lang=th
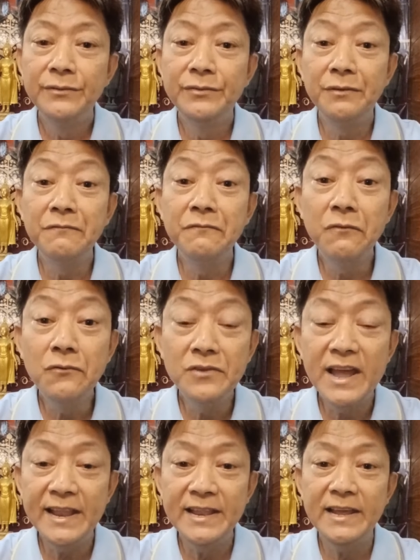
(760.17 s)
ส่วนฟู
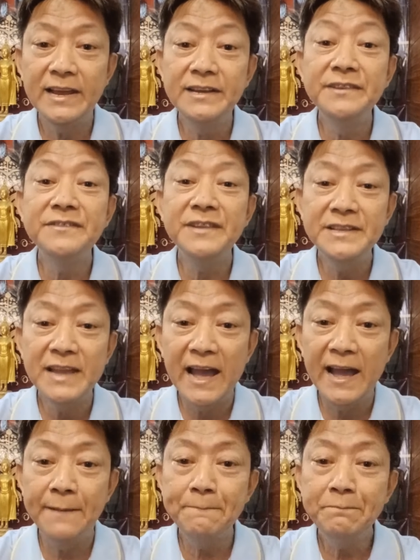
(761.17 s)
นันน่ะคือส
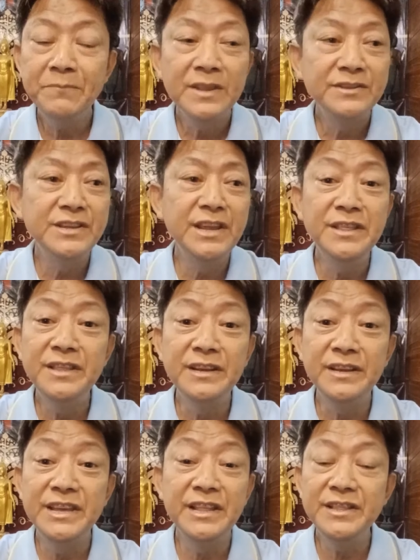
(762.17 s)
ยามจีนถึ
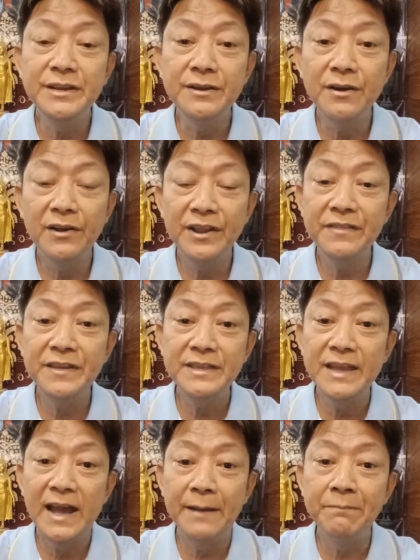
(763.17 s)
งเขียนถึงก่อนเลยส
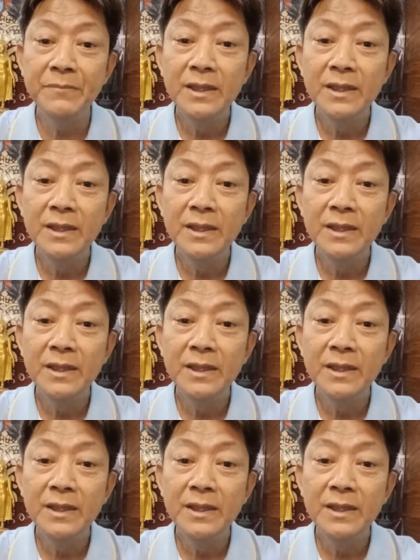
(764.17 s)
ยาม